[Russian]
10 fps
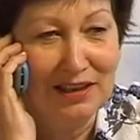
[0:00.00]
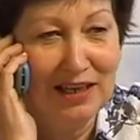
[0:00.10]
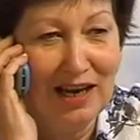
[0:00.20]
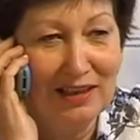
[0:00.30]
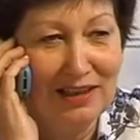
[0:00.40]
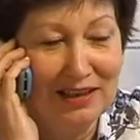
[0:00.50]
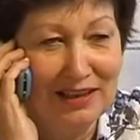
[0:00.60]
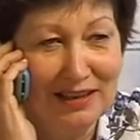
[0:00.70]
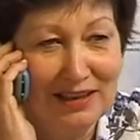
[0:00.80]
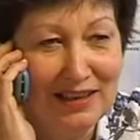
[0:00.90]
Нет,
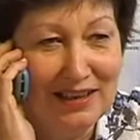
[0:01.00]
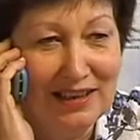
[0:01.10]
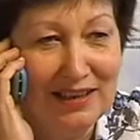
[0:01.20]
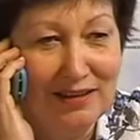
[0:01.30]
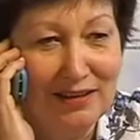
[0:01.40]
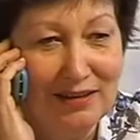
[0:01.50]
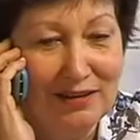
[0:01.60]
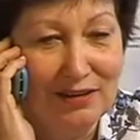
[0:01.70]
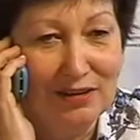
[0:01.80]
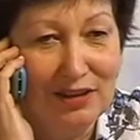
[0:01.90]
никаких.
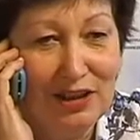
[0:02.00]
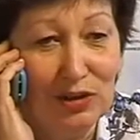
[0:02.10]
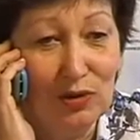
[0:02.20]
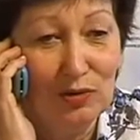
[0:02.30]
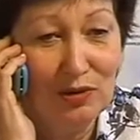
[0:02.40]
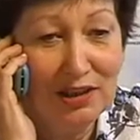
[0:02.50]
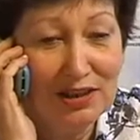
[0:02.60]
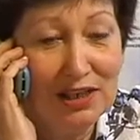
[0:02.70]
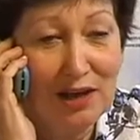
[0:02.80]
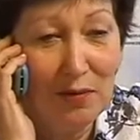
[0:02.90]
Нет, ну
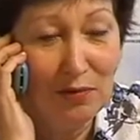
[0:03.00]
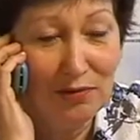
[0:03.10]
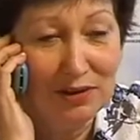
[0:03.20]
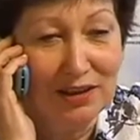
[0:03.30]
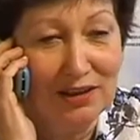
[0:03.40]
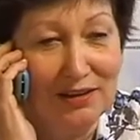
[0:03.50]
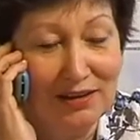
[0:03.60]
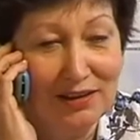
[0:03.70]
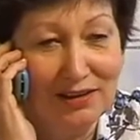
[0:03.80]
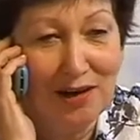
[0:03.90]
если работа,
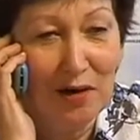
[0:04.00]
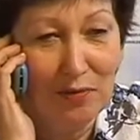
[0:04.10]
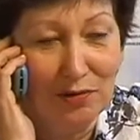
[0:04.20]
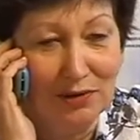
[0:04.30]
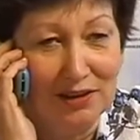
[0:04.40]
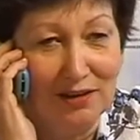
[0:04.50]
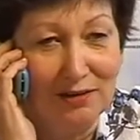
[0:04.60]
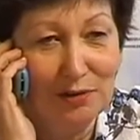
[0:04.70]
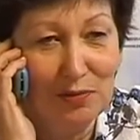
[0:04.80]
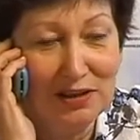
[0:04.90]
это
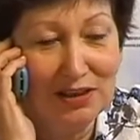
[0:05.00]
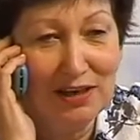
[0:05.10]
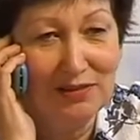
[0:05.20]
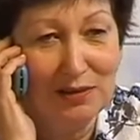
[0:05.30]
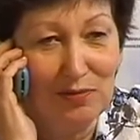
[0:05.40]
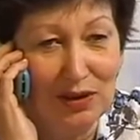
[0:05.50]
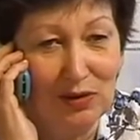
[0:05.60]
работа. Вот представь